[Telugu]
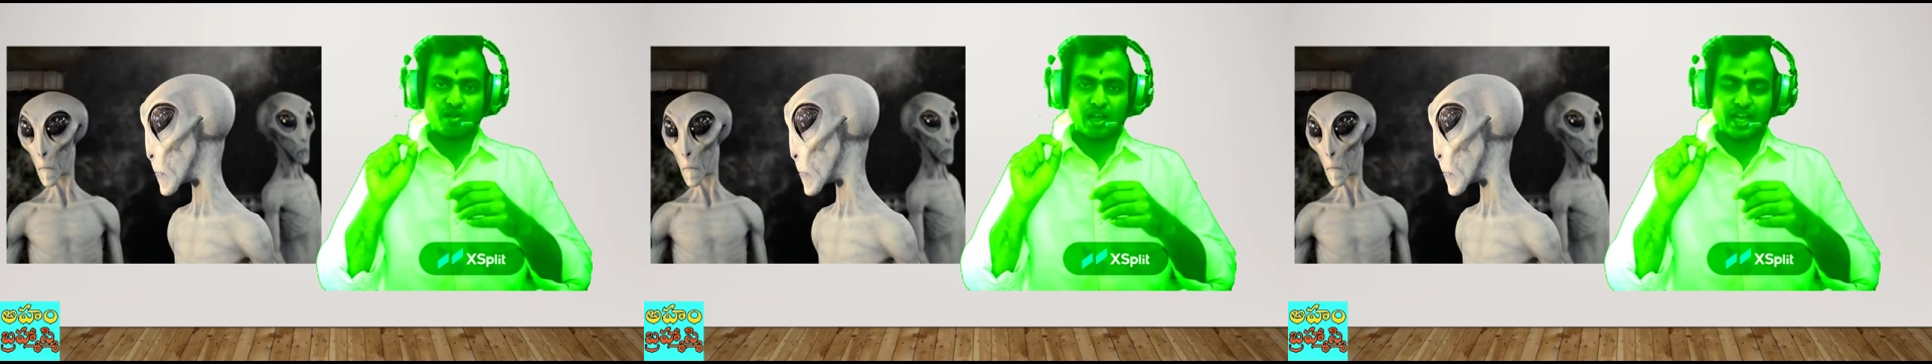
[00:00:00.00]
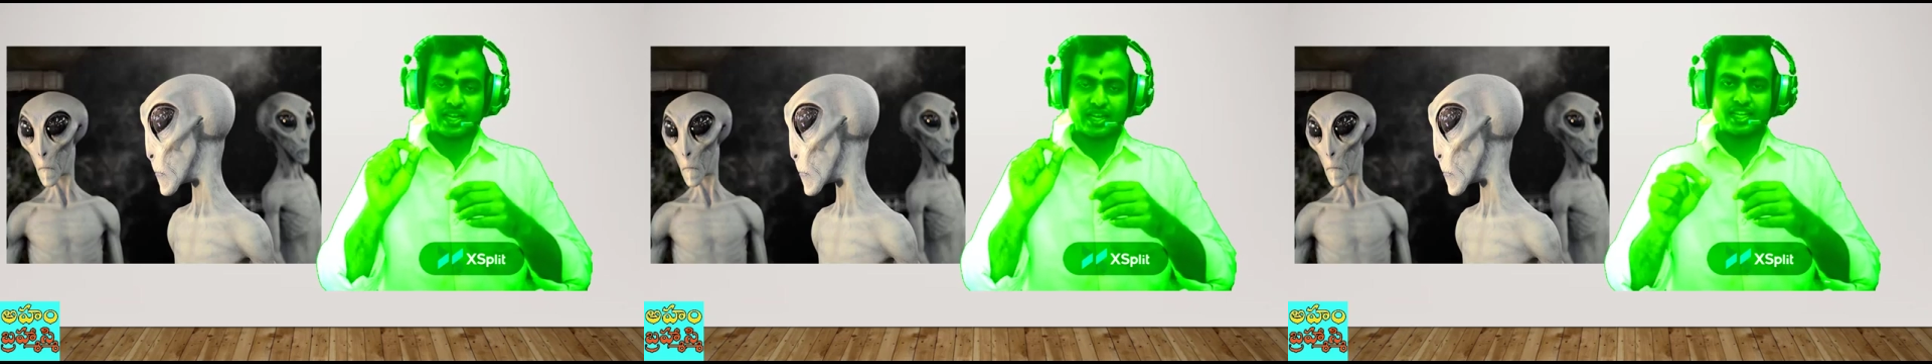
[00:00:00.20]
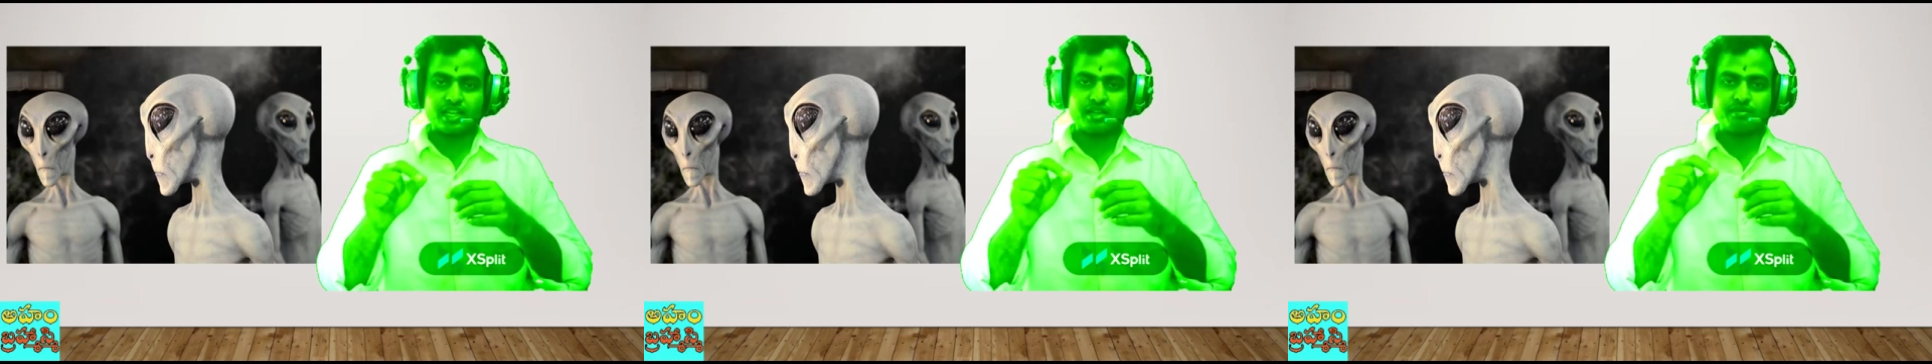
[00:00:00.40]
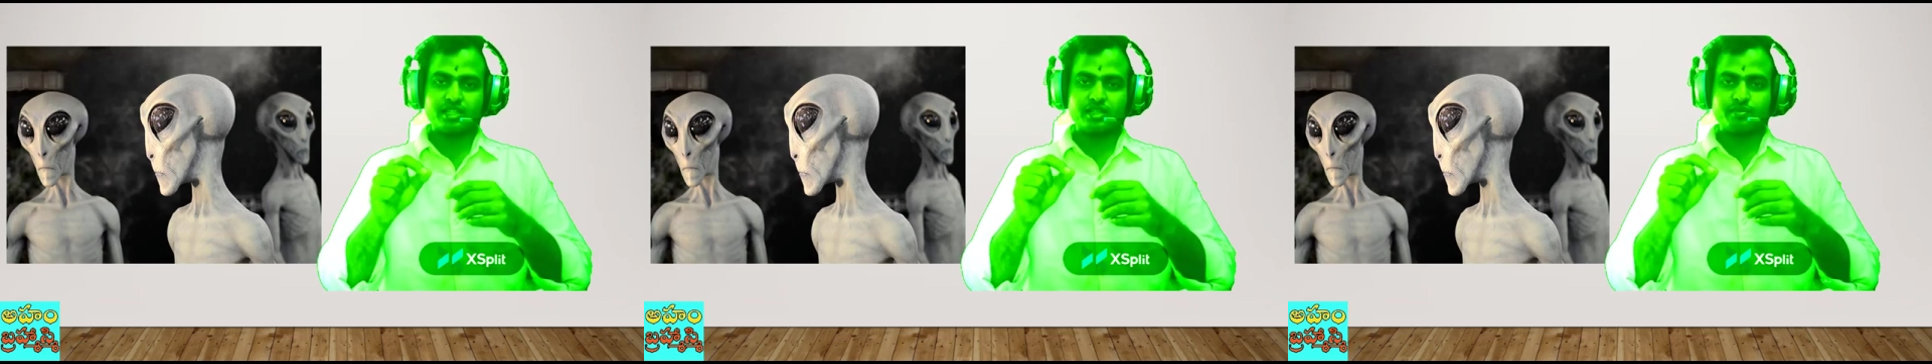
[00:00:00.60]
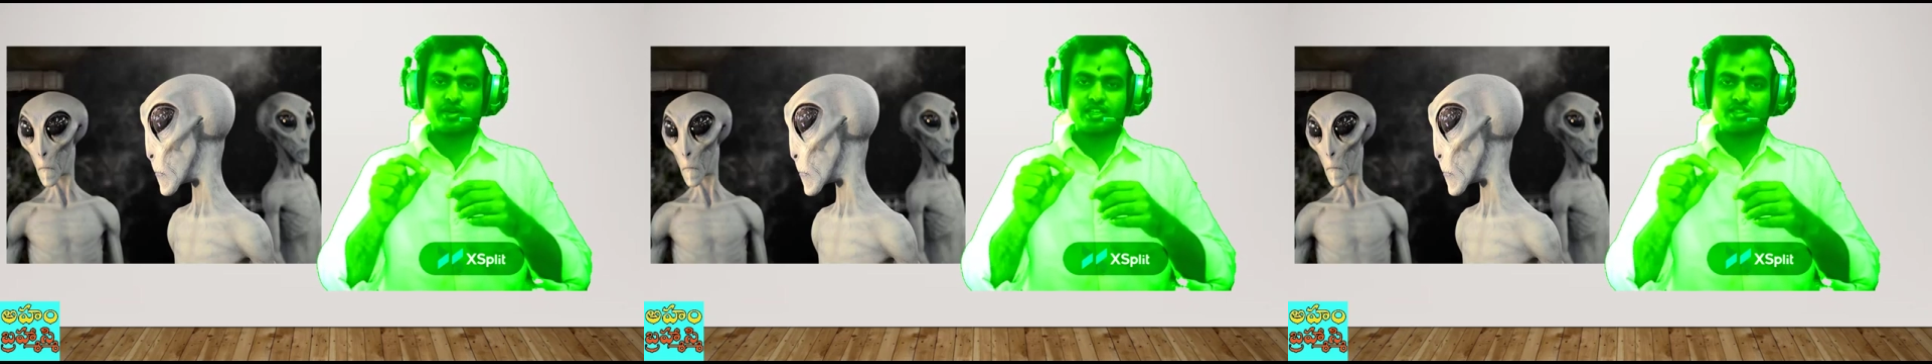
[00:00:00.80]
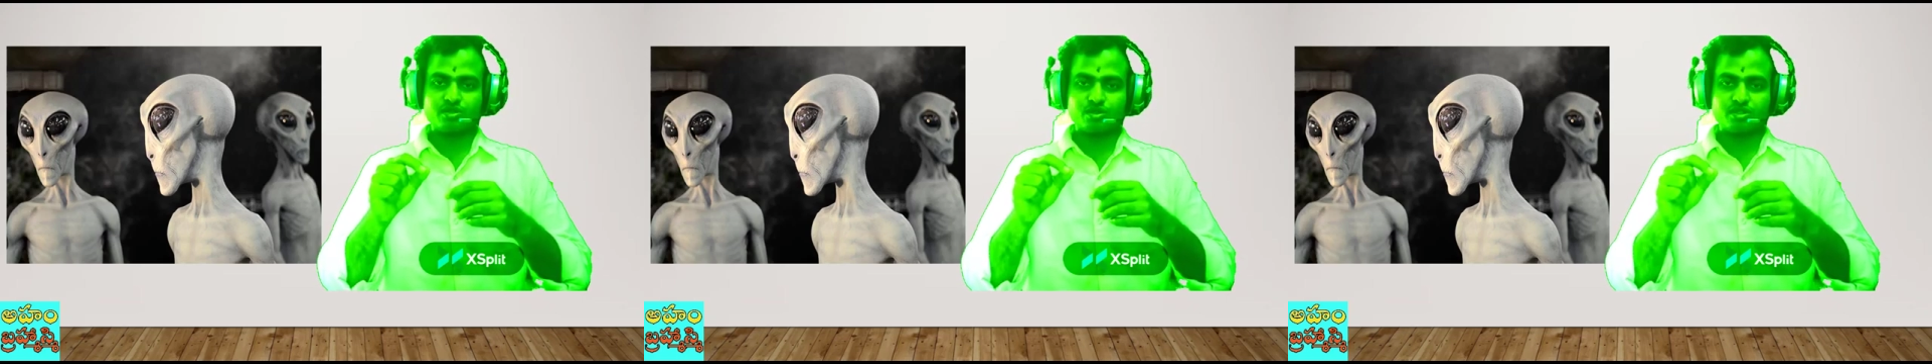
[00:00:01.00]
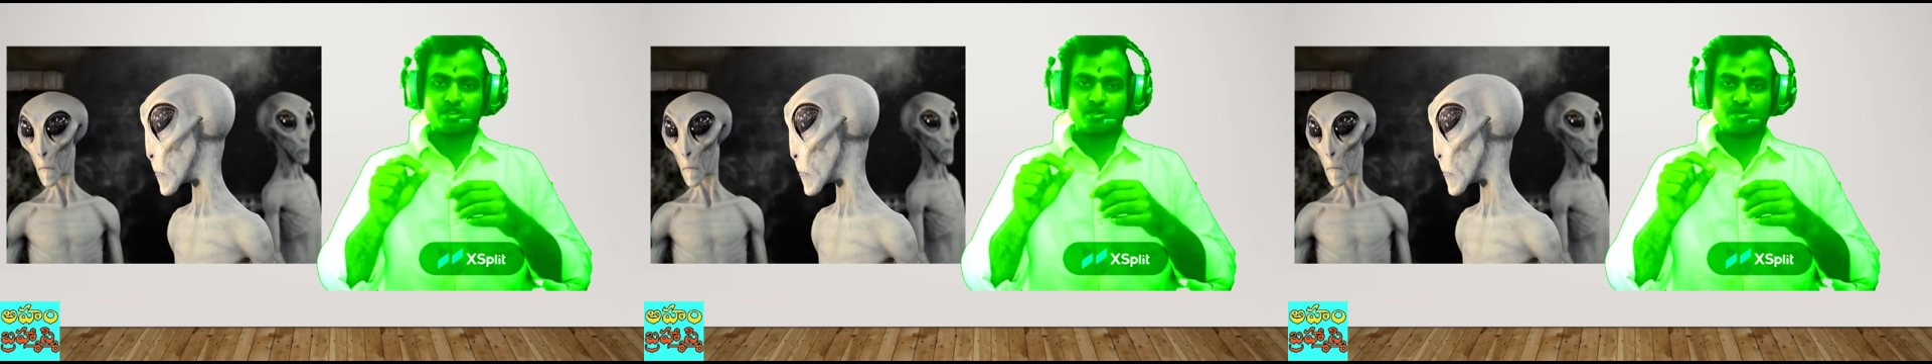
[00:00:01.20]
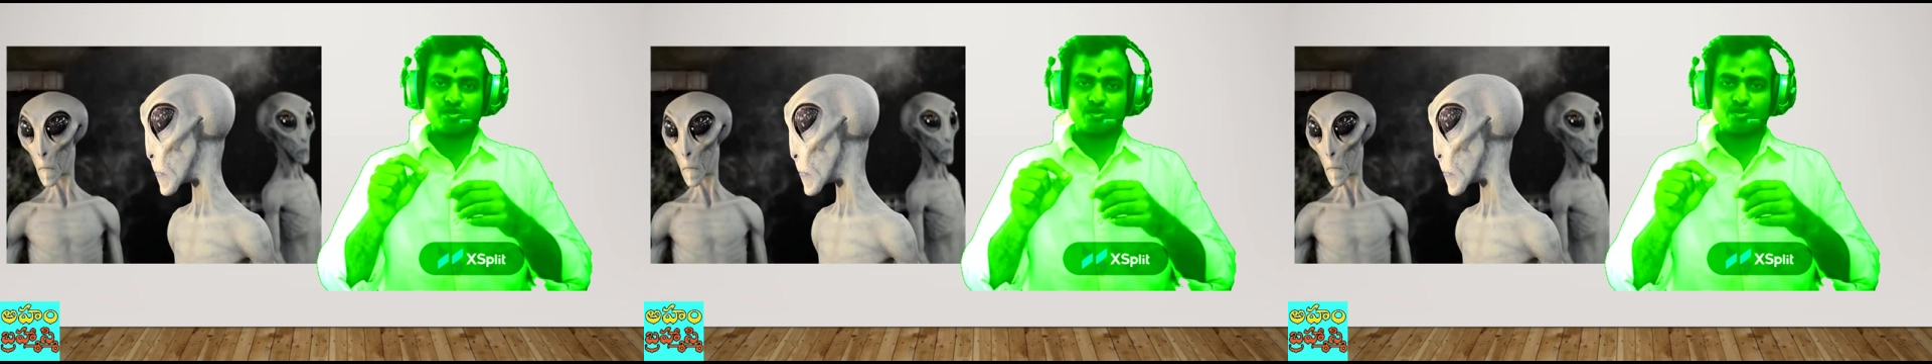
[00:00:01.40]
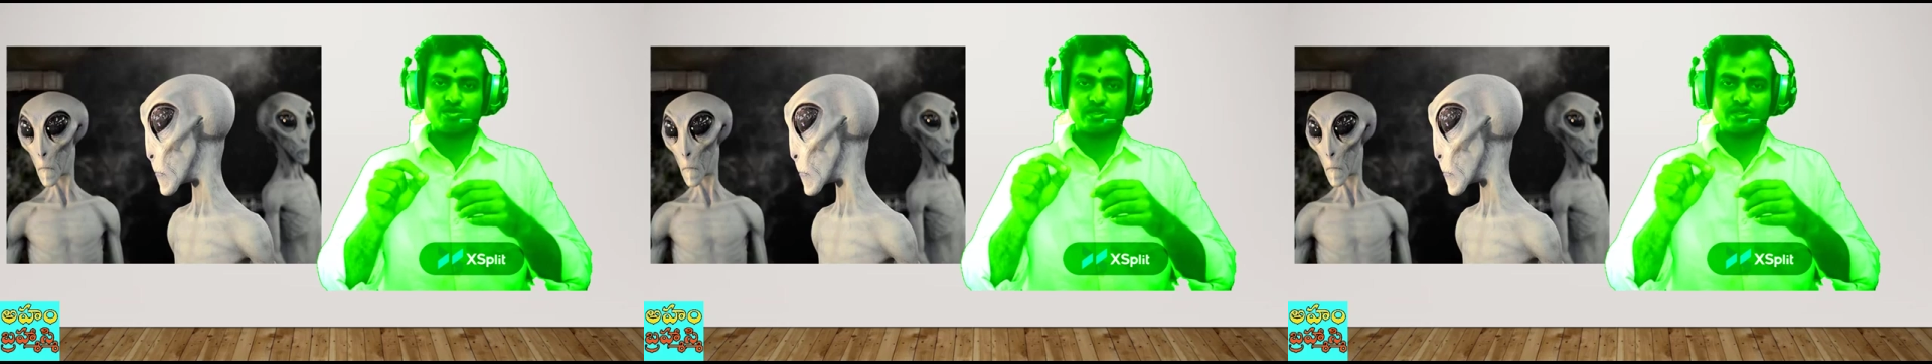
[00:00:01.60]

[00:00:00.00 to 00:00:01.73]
అనేక మంది పరిశోధకులు